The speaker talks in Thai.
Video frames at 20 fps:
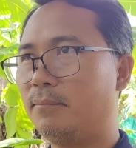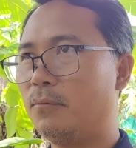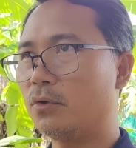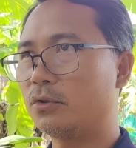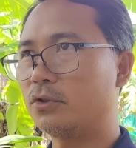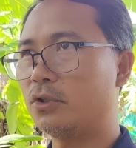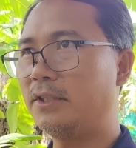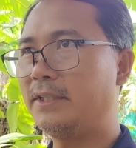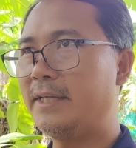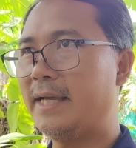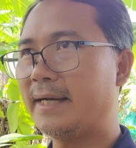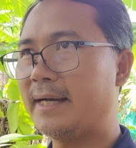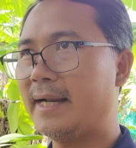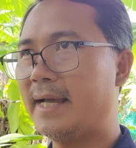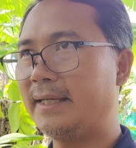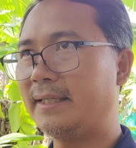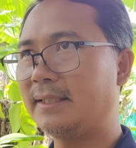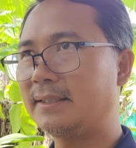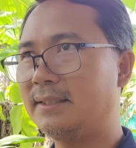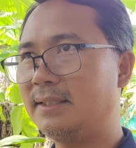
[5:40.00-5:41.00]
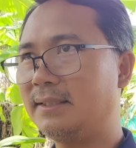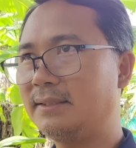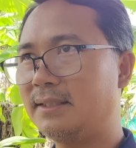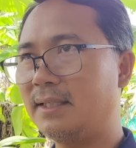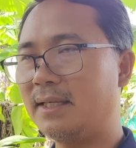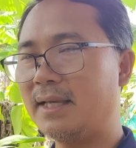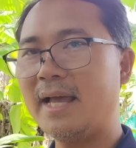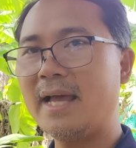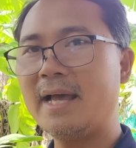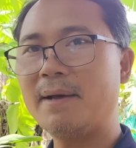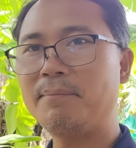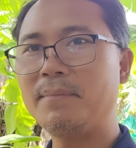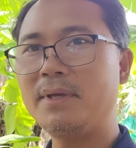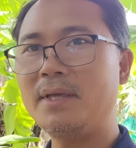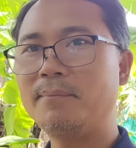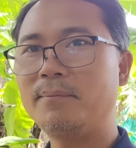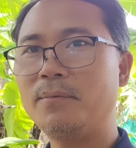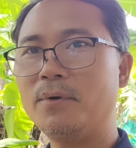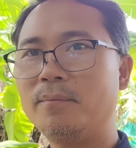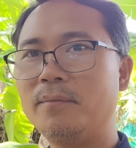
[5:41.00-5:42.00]
ปลูกต้นยางนาอีกสี่ห้าปี
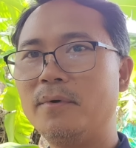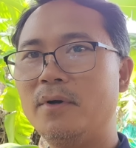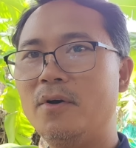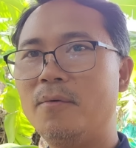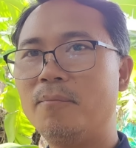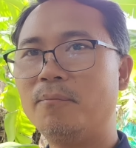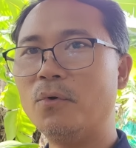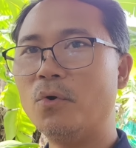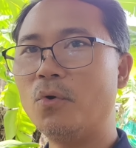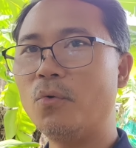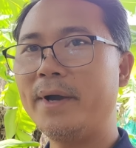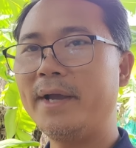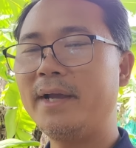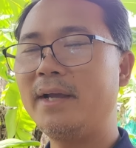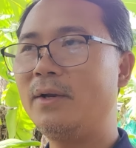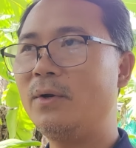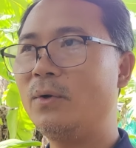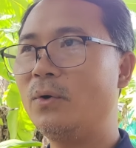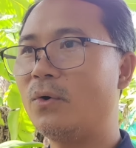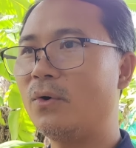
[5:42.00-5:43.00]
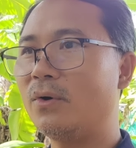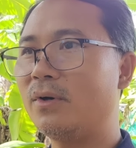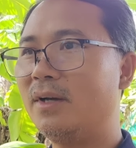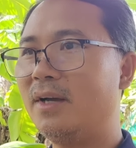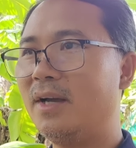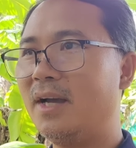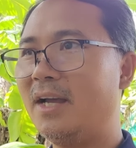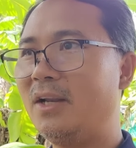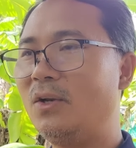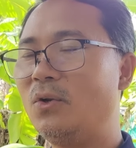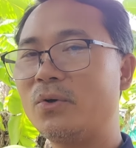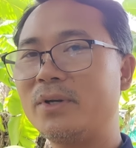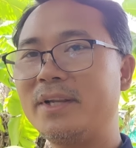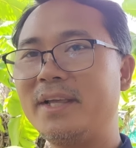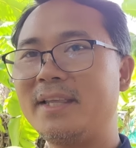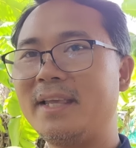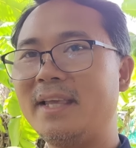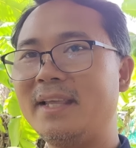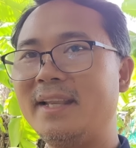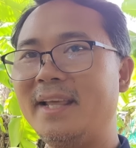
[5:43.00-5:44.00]
ปุ๊บปลูกไว้ให้ลูก ให้ลูก
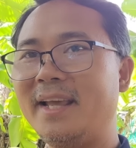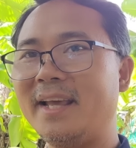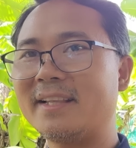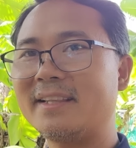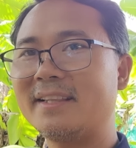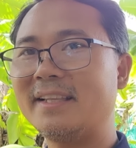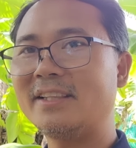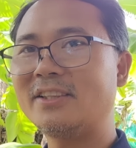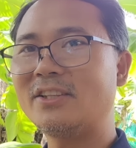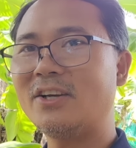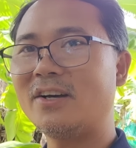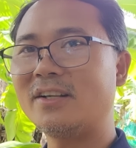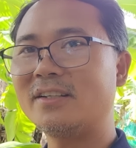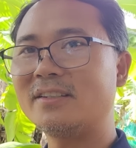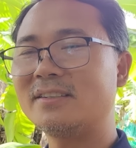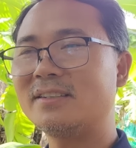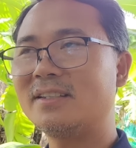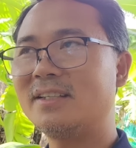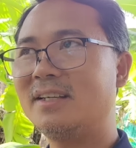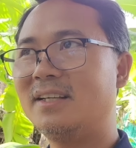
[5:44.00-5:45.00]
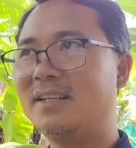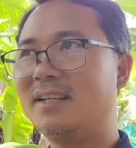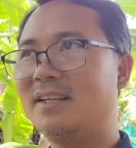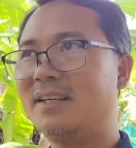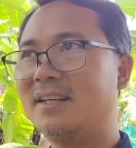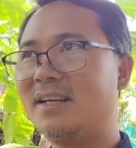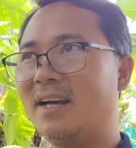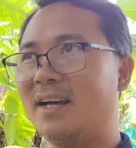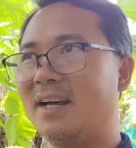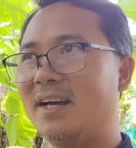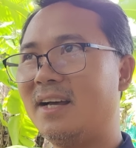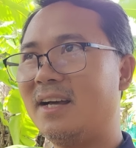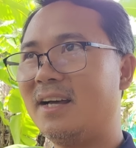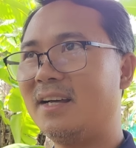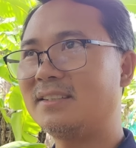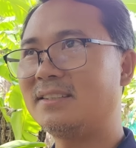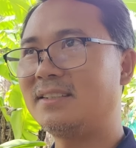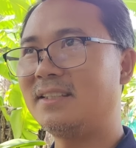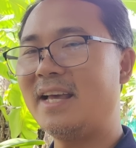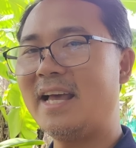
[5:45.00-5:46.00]
ได้กินเห็ดในตอน
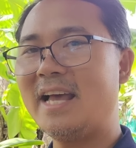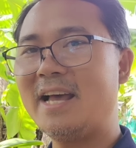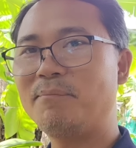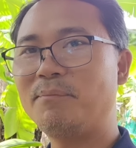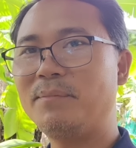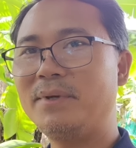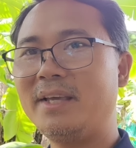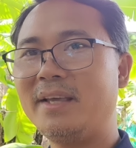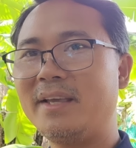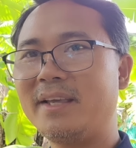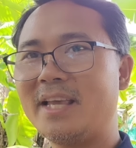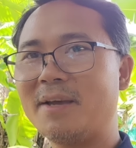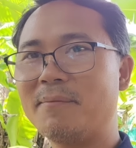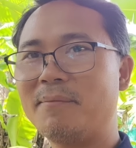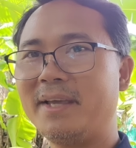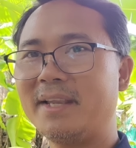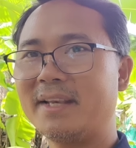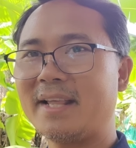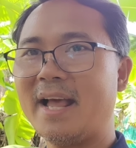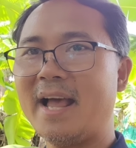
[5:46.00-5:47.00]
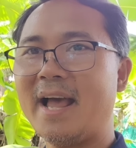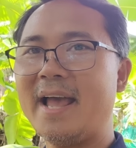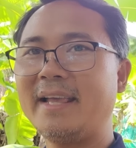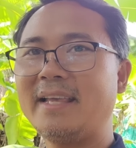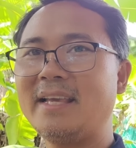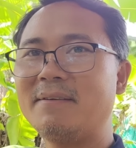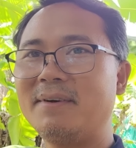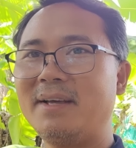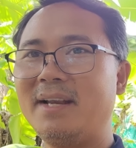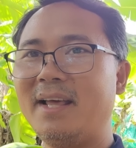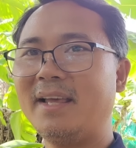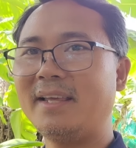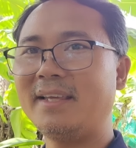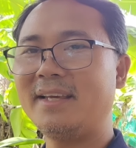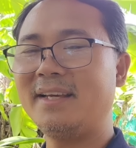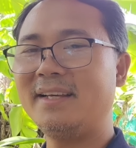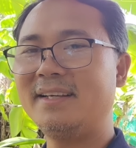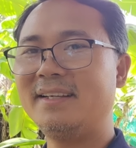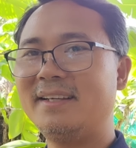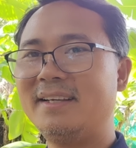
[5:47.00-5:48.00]
สี่ห้าปี เก็บเห็ดขายเก็บอะไร
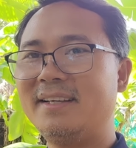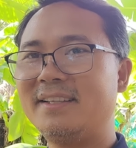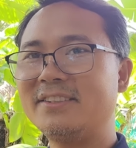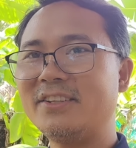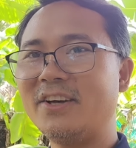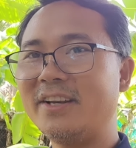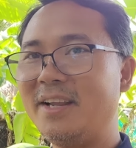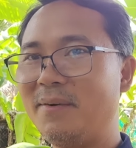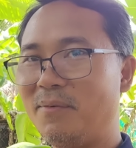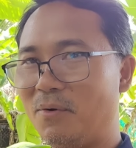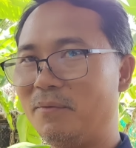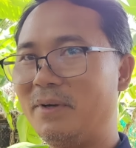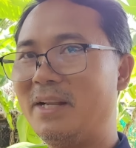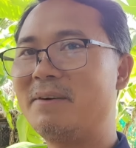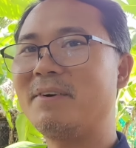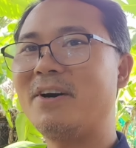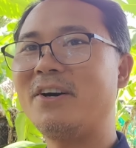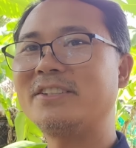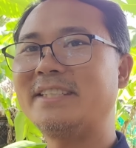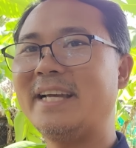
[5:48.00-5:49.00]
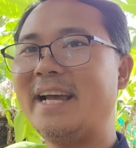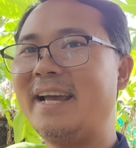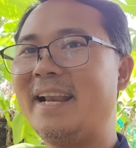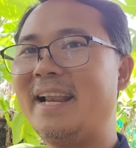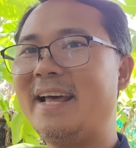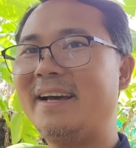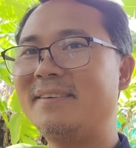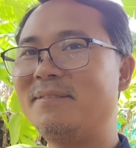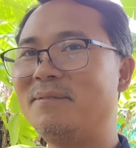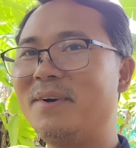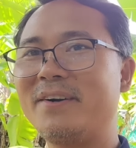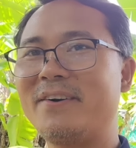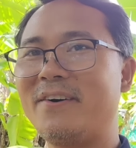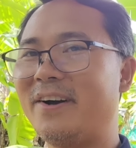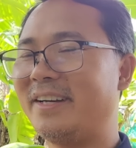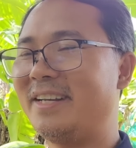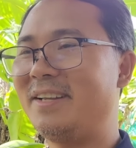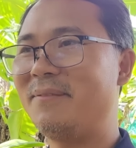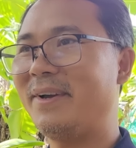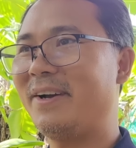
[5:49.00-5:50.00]
เงี้ยตอนนี้ผมเริ่มเข้าใจละเมื่อ
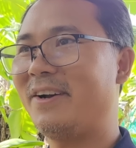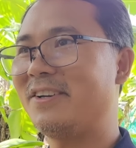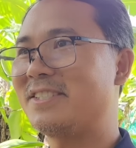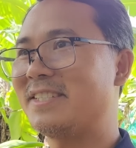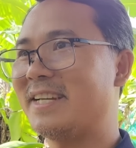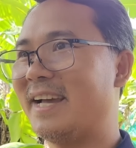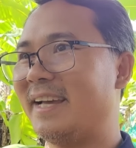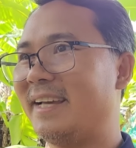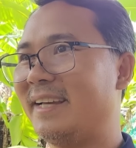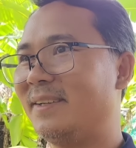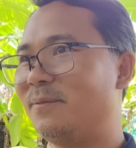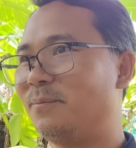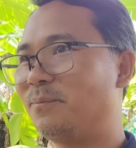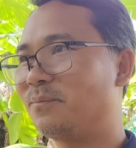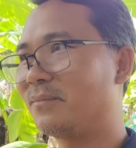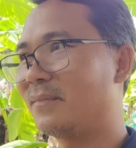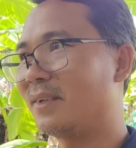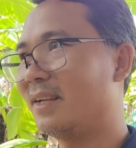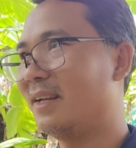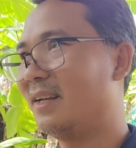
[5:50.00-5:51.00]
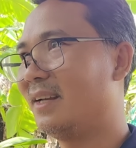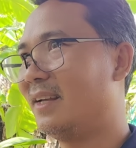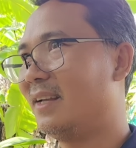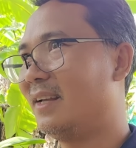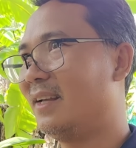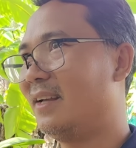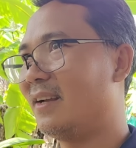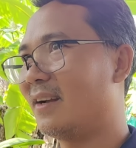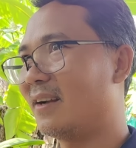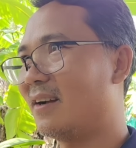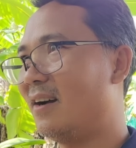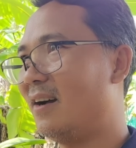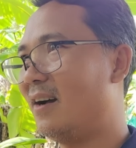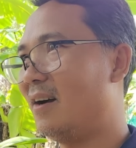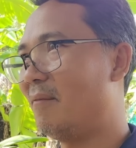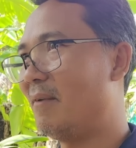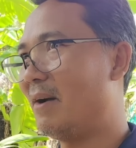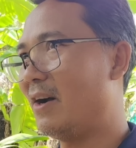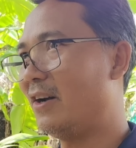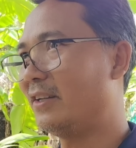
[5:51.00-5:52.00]
ก่อนนี้ไม่เข้าใจก็
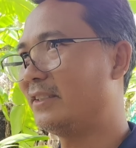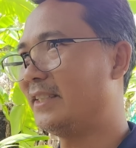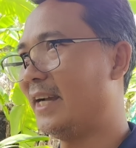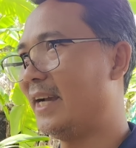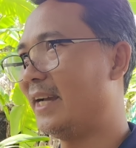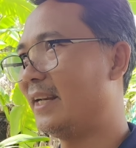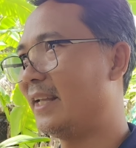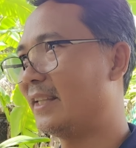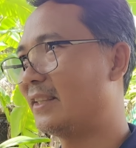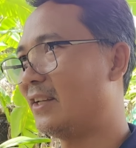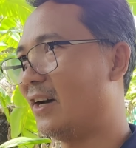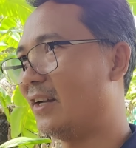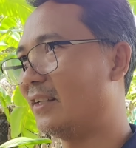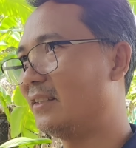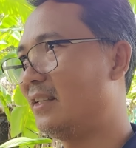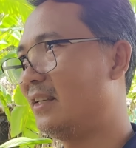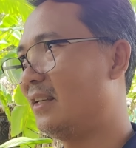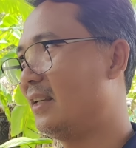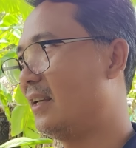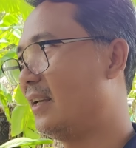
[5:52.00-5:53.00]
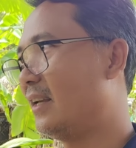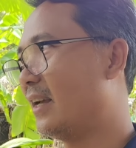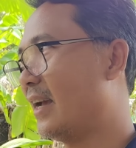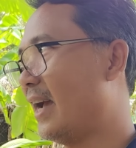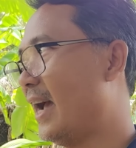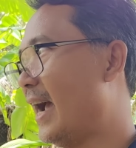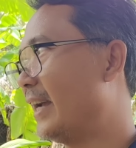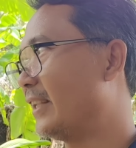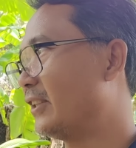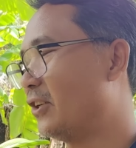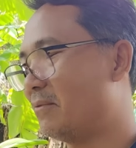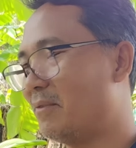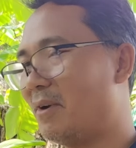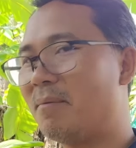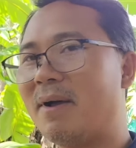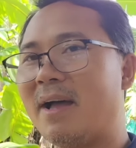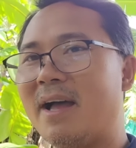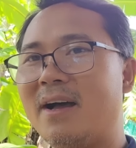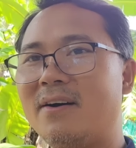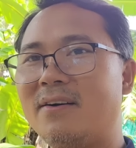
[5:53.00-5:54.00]
มาเข้าใจในตอนที่ขายต้น
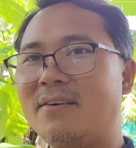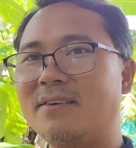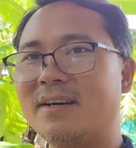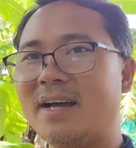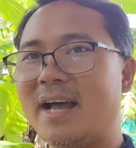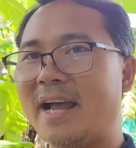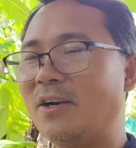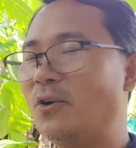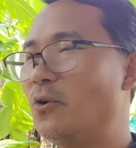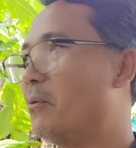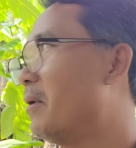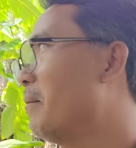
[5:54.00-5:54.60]
มะพร้าวขายลู